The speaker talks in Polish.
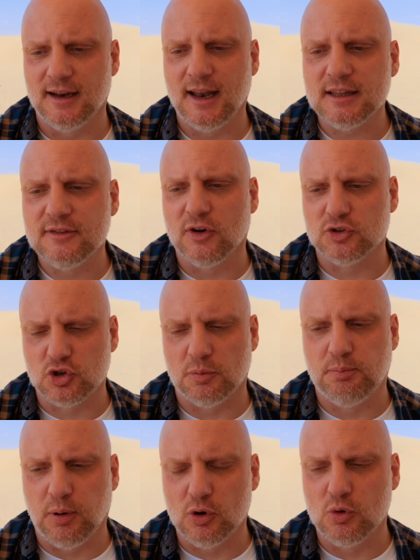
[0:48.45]
ledwo co
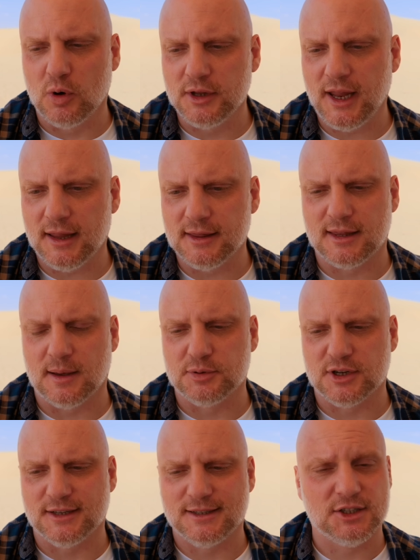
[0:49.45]
pochłonięte
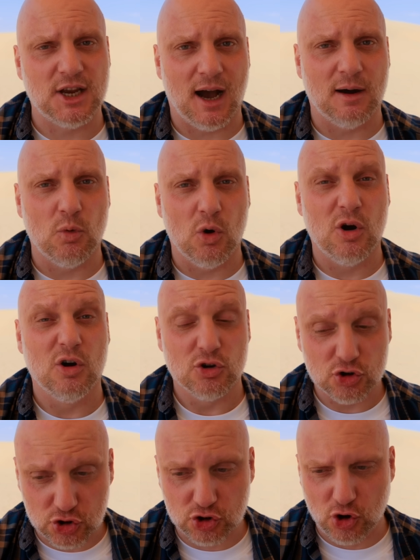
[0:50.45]
przez ciało,
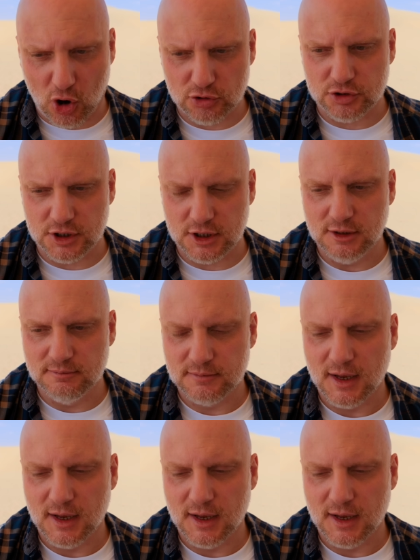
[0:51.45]
szkodzi,